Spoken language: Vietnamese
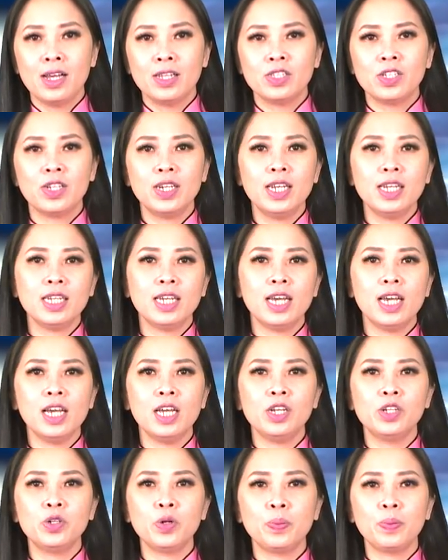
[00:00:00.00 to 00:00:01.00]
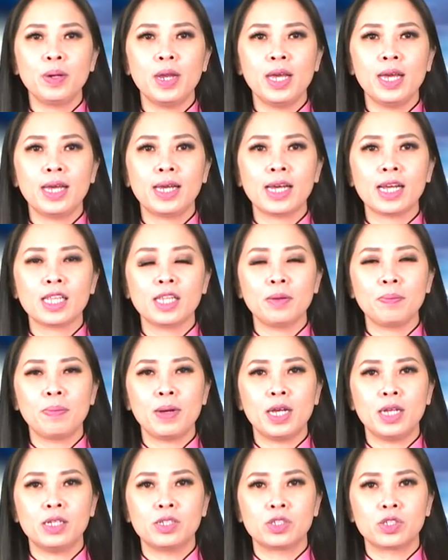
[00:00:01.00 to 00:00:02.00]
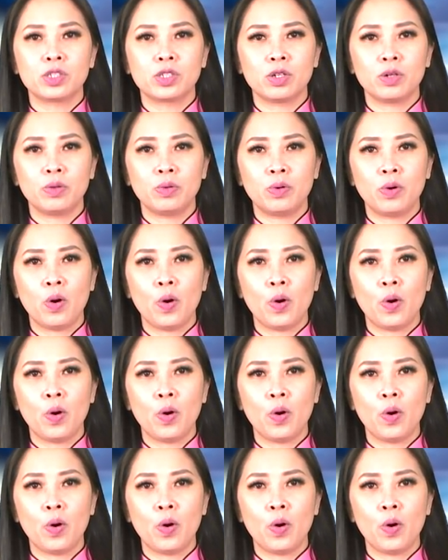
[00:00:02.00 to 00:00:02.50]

cho đến khi rút đi các thiết bị sau